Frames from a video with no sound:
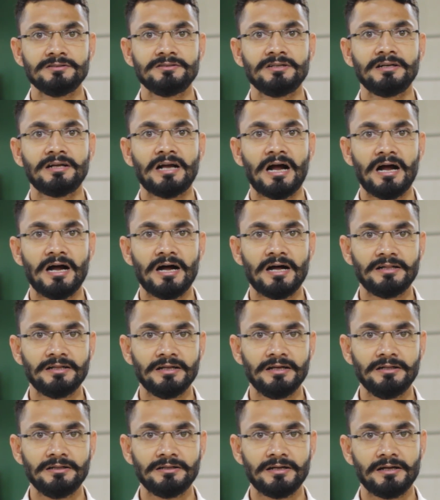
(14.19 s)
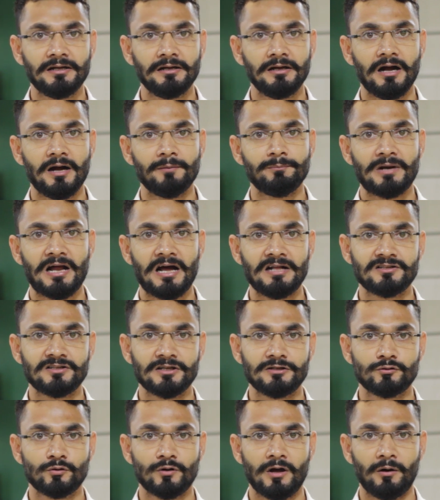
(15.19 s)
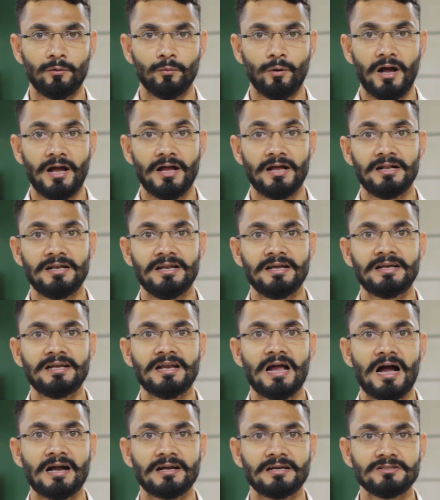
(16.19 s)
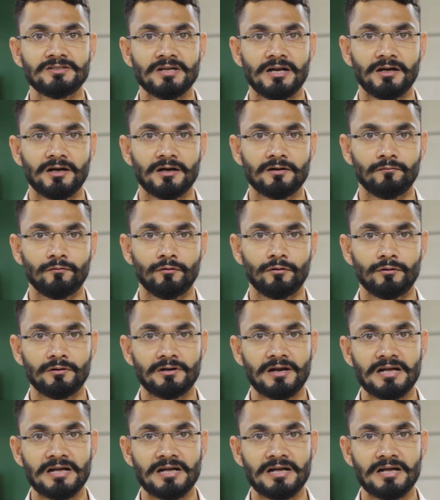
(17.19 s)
जिनका अतीत अपराध से जुड़ा हुआ है लेकिन आगे चलकर वो